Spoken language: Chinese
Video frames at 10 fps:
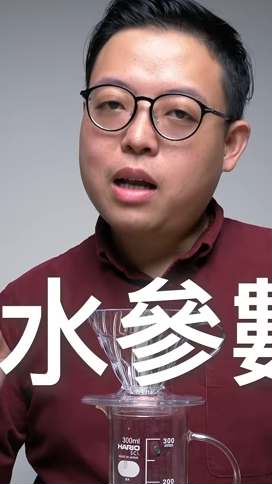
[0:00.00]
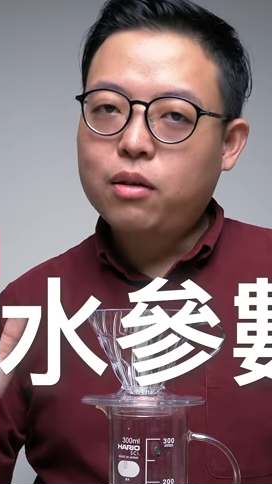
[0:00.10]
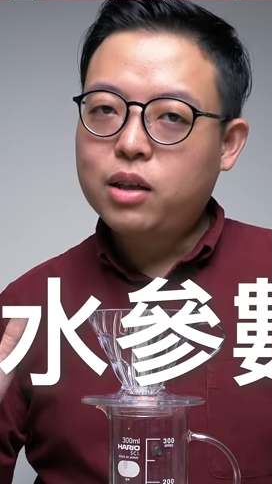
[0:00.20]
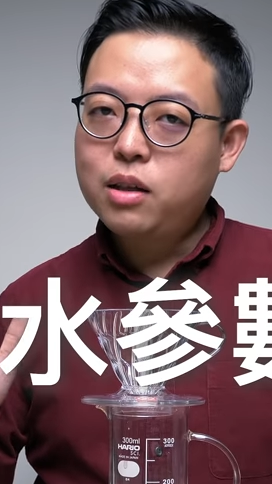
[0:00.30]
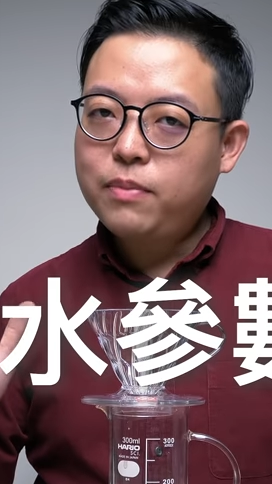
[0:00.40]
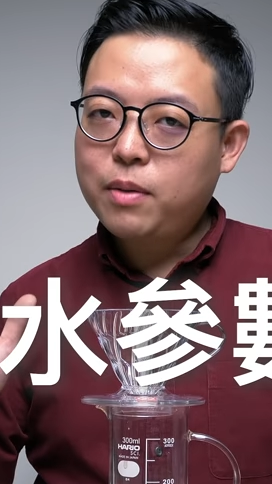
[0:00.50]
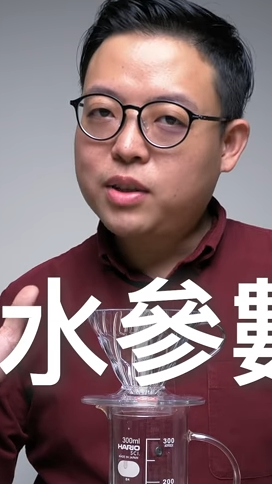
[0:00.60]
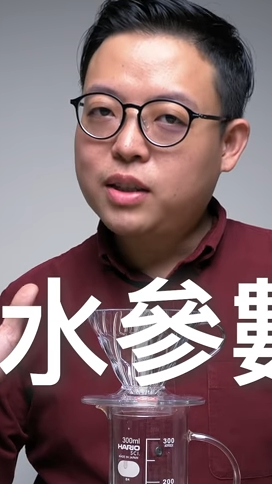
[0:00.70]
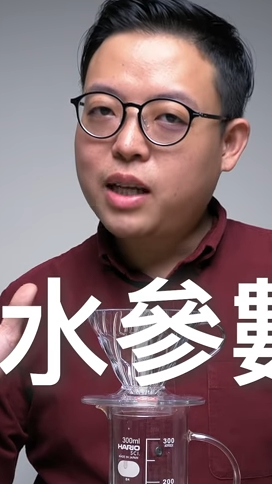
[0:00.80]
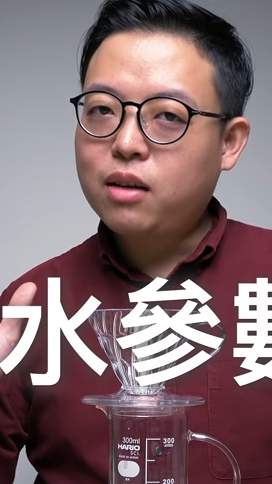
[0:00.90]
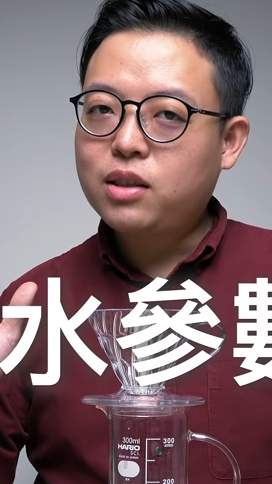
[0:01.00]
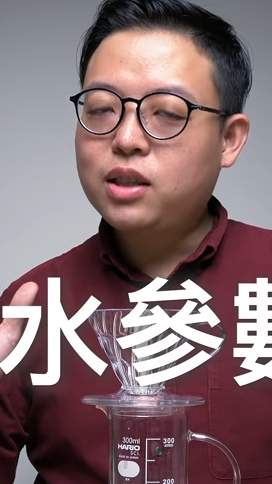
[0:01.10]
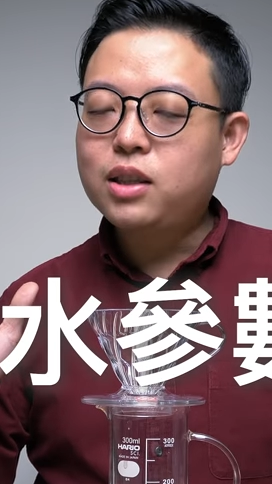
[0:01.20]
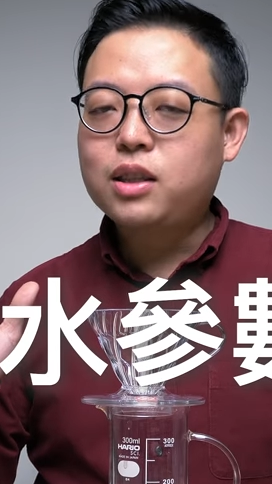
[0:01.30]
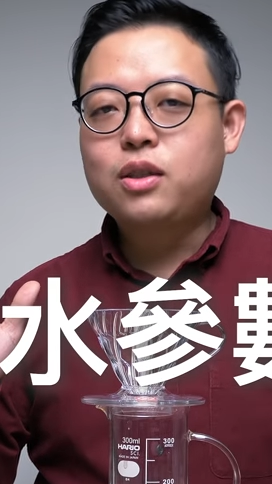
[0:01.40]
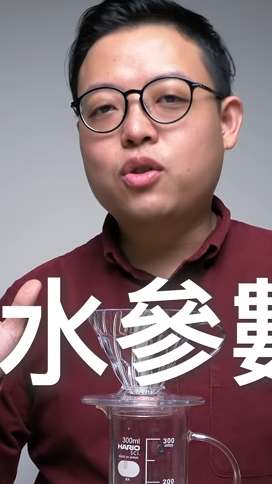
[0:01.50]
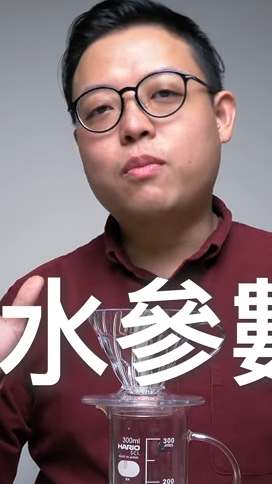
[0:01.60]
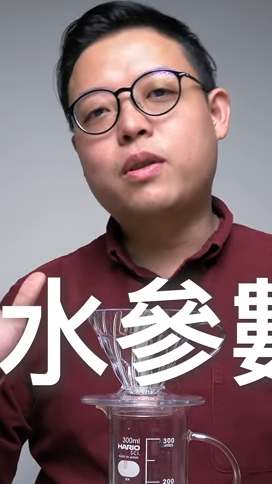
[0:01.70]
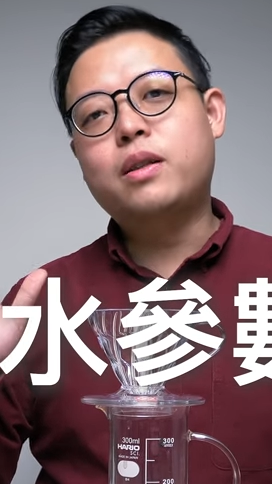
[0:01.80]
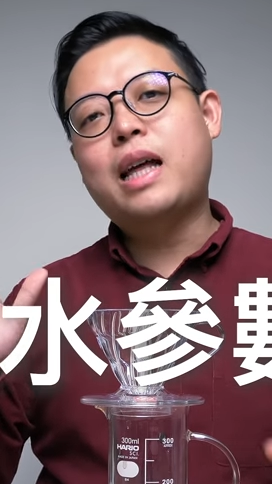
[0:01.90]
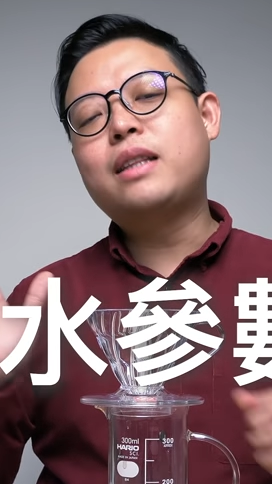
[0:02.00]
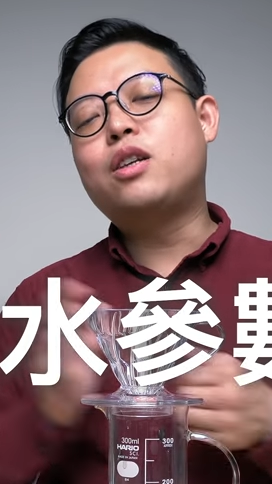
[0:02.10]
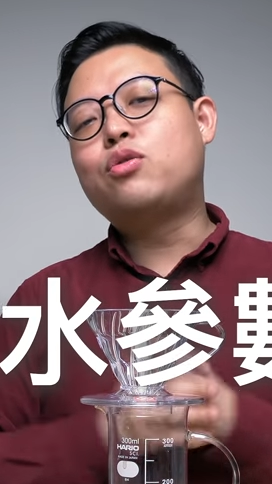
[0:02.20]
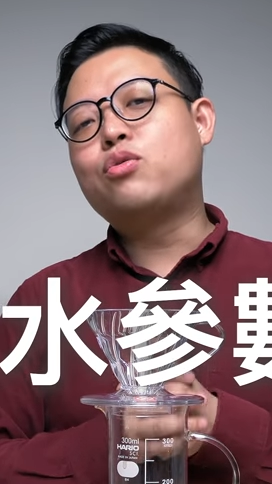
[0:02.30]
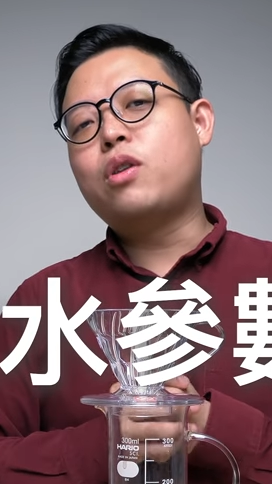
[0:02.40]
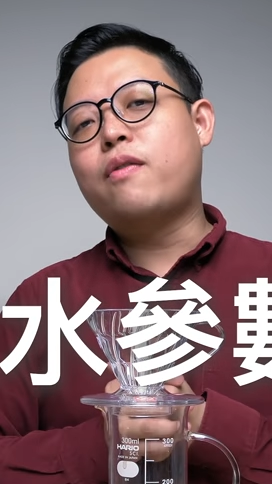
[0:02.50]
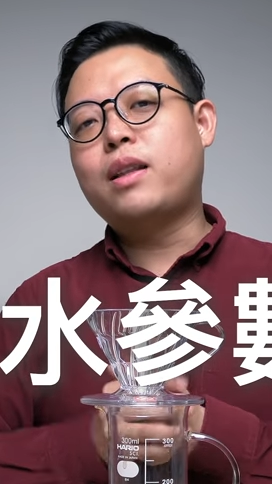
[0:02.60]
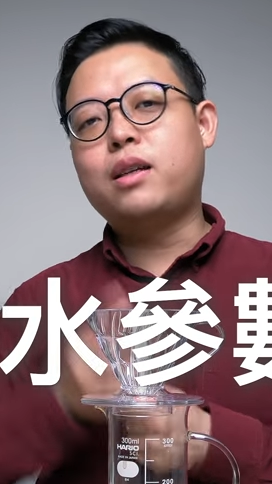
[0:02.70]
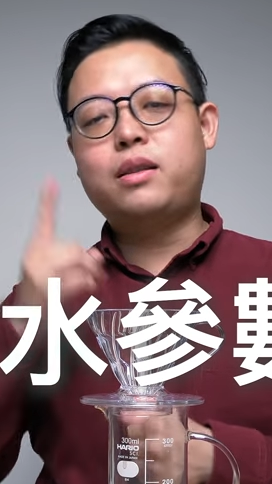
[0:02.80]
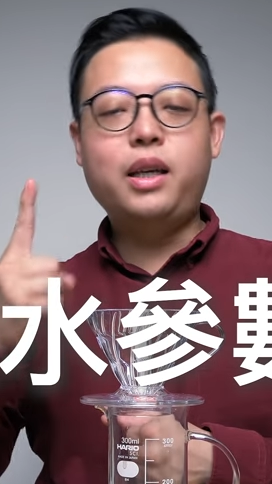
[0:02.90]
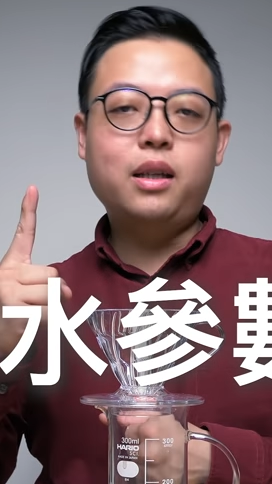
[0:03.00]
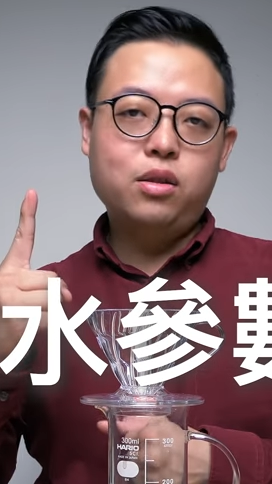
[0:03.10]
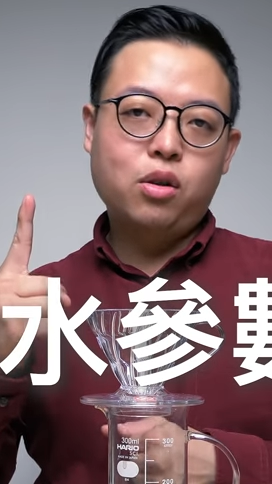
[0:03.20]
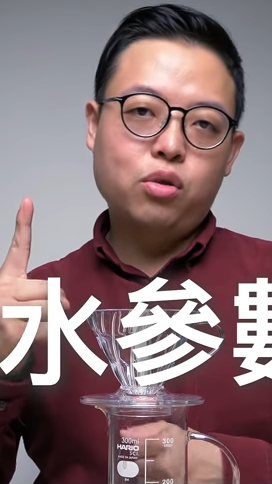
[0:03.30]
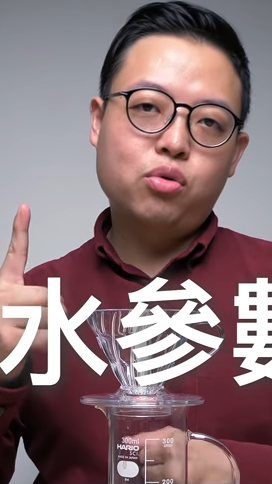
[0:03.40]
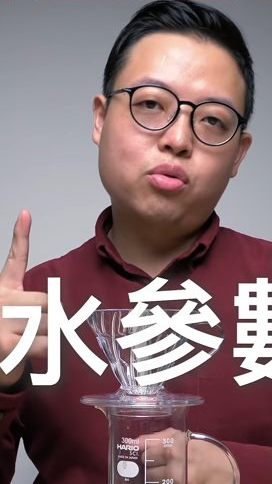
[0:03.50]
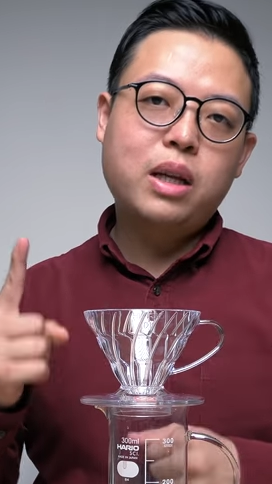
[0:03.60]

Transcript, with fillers: 好的，那么现在要进行我们的单点注水法的第一次充足。